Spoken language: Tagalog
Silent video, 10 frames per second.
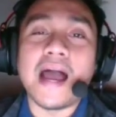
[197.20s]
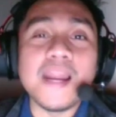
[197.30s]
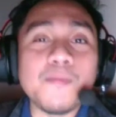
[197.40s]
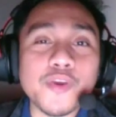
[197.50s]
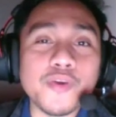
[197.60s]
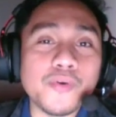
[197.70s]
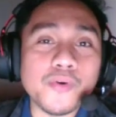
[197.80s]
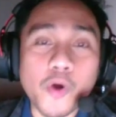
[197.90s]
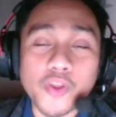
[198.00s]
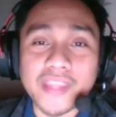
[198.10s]
alam mo yung
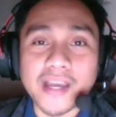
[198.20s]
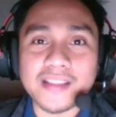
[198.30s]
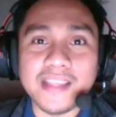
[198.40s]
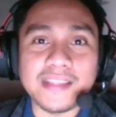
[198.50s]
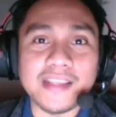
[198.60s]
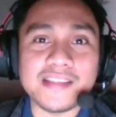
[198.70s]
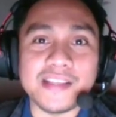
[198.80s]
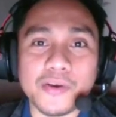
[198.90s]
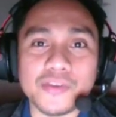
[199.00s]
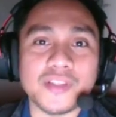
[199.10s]
contact details
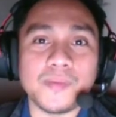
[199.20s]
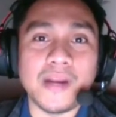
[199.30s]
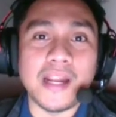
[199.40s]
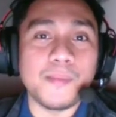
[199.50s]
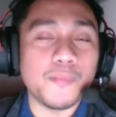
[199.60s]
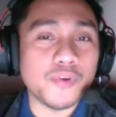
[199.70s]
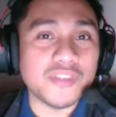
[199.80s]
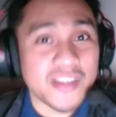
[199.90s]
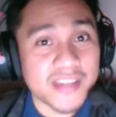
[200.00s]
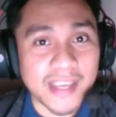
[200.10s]
ni customer, alam mo kung
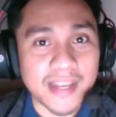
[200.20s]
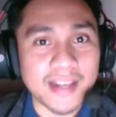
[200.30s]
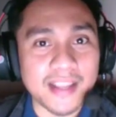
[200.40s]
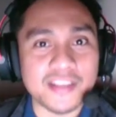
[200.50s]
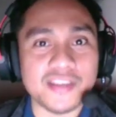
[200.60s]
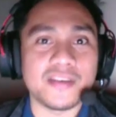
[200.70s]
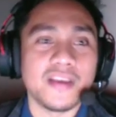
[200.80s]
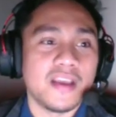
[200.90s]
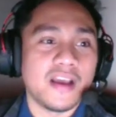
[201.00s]
saan siya i-reach,